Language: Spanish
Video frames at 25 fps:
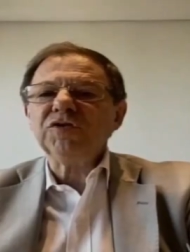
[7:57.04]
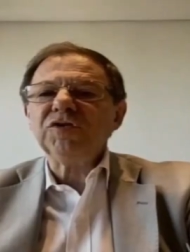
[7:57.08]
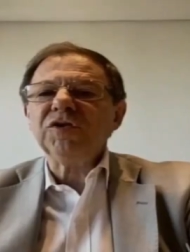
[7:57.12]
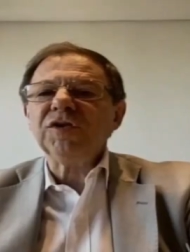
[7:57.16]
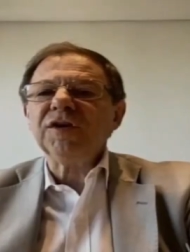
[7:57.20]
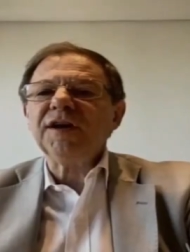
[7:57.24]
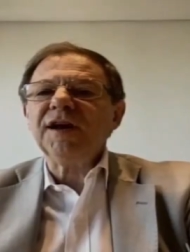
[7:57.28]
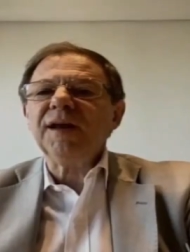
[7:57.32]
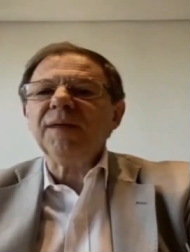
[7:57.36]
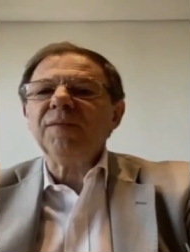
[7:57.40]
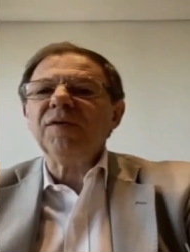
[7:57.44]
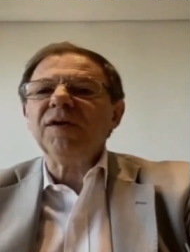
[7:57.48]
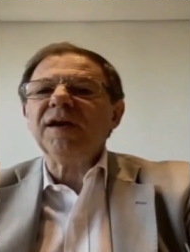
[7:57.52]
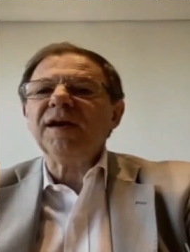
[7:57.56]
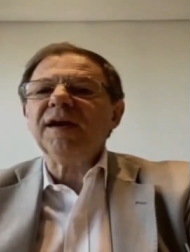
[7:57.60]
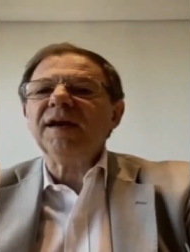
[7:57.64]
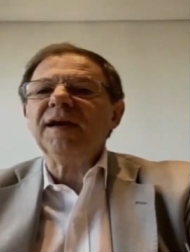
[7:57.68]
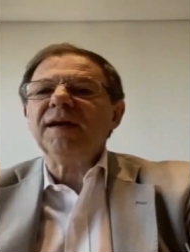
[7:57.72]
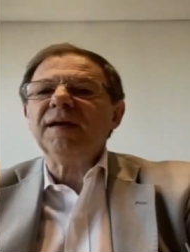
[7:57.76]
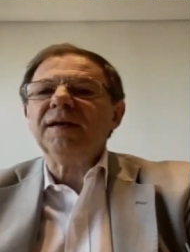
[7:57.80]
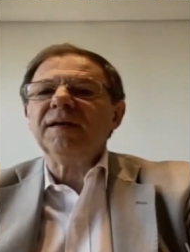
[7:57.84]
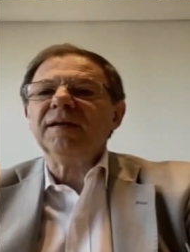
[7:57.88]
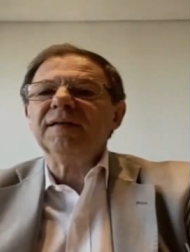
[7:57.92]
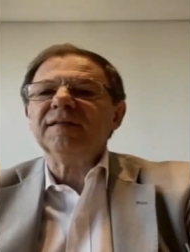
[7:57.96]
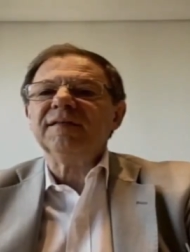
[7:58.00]
creemos que
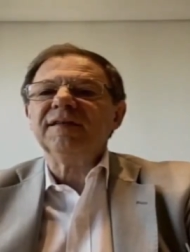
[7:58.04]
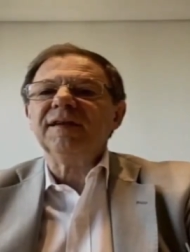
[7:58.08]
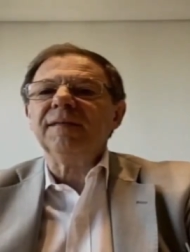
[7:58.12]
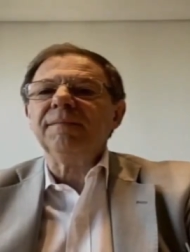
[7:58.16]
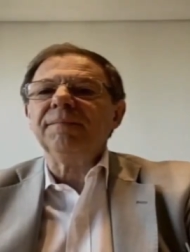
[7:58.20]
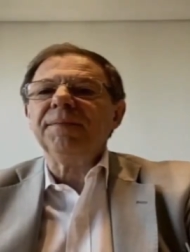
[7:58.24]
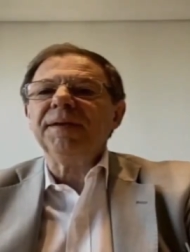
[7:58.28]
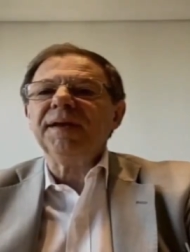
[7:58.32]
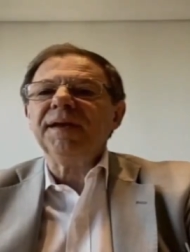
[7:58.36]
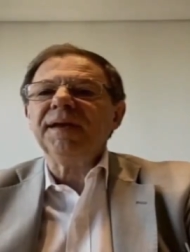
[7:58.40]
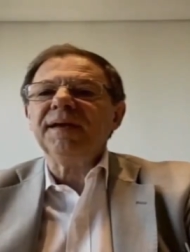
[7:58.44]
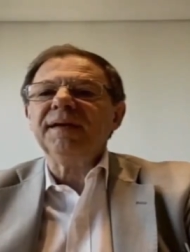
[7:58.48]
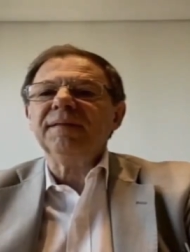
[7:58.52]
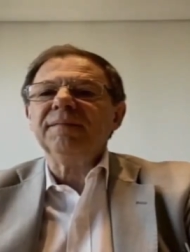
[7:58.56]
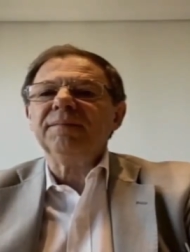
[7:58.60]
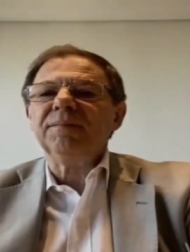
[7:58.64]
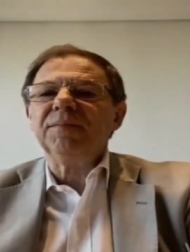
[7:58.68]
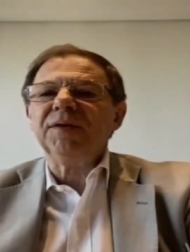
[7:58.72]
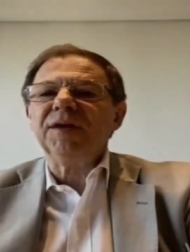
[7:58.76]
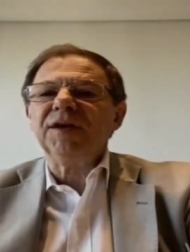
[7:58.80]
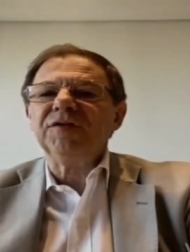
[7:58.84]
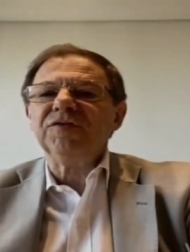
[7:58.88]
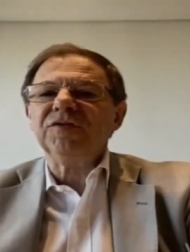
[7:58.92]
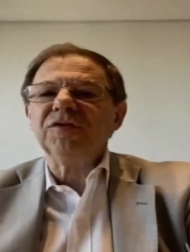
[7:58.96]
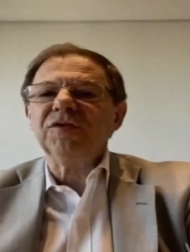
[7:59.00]
siempre, por
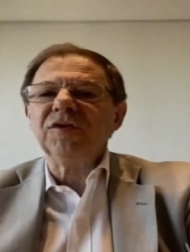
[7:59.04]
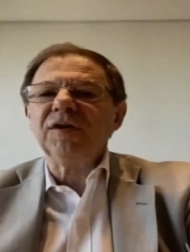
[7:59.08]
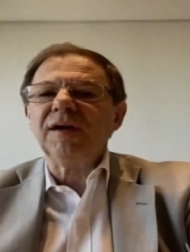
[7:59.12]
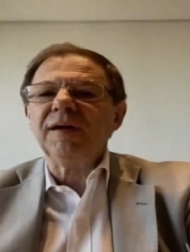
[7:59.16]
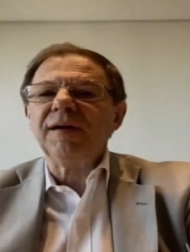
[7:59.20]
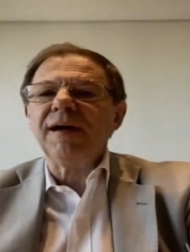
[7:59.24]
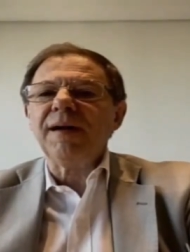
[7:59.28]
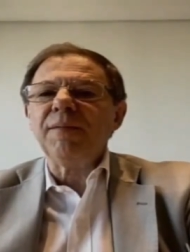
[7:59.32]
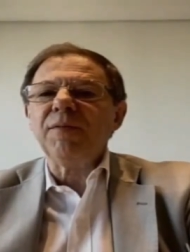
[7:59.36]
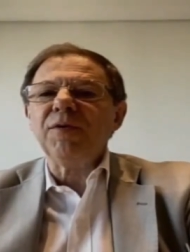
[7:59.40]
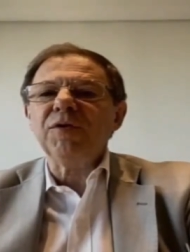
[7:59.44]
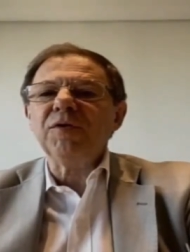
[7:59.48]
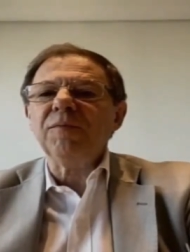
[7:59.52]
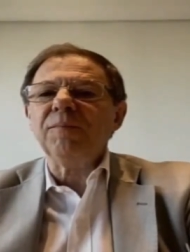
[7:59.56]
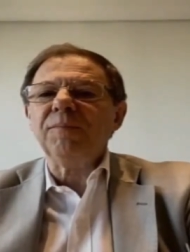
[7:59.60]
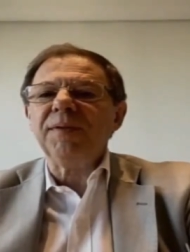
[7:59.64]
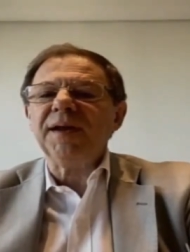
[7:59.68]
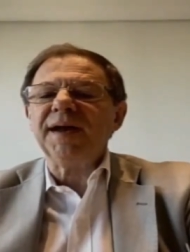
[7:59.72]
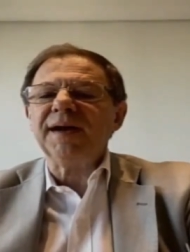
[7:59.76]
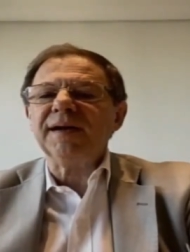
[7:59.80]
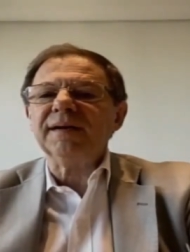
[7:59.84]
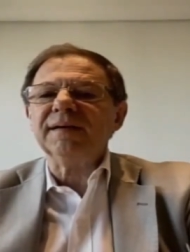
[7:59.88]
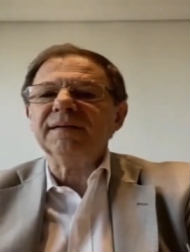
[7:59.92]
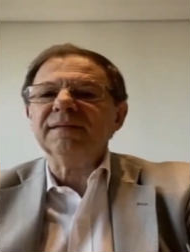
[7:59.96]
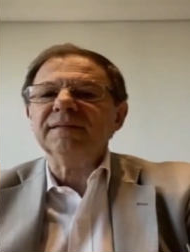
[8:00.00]
eso hablábamos de un plan.
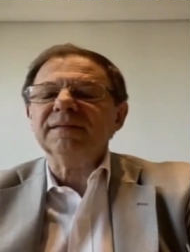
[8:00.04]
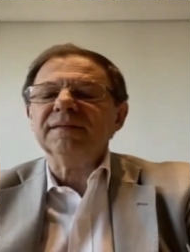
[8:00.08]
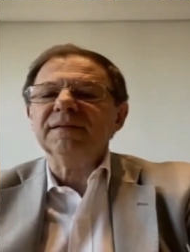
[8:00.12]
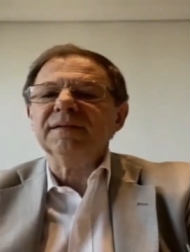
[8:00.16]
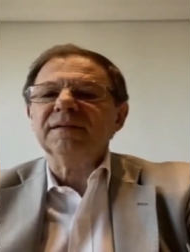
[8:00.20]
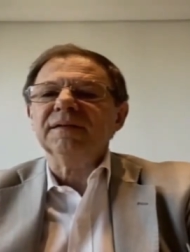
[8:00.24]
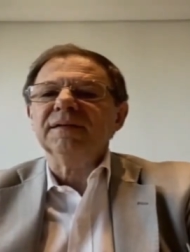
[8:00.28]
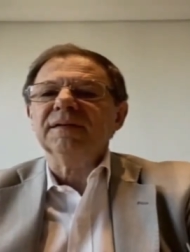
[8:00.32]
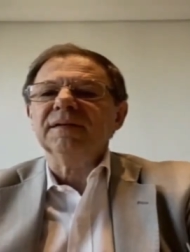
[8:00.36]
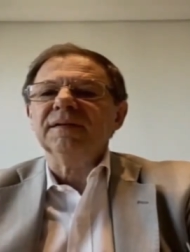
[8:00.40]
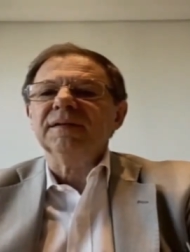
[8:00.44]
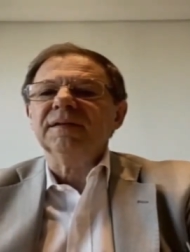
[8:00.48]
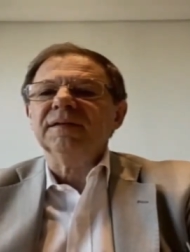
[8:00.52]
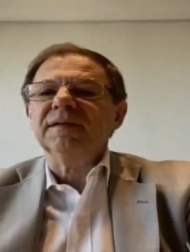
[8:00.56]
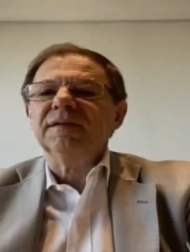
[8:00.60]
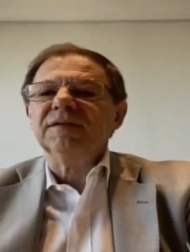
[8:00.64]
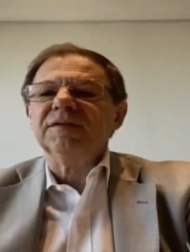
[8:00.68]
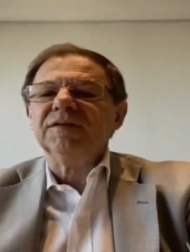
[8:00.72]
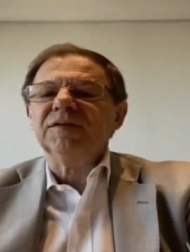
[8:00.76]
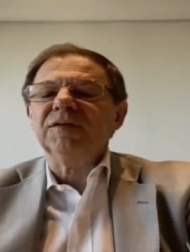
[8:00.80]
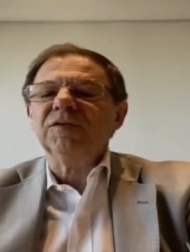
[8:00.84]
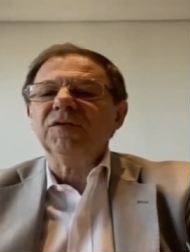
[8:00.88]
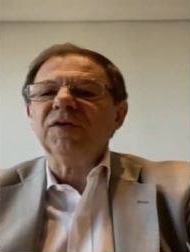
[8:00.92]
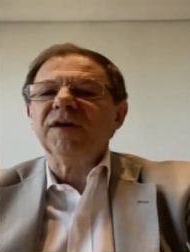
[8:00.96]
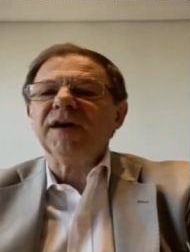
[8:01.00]
Si
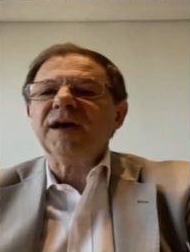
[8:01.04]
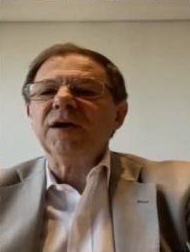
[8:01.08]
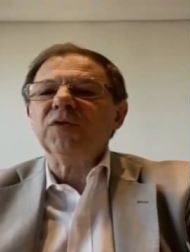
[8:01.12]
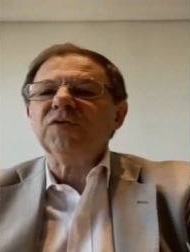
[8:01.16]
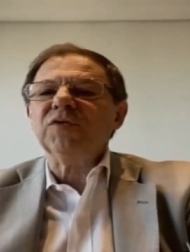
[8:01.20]
uno ejecuta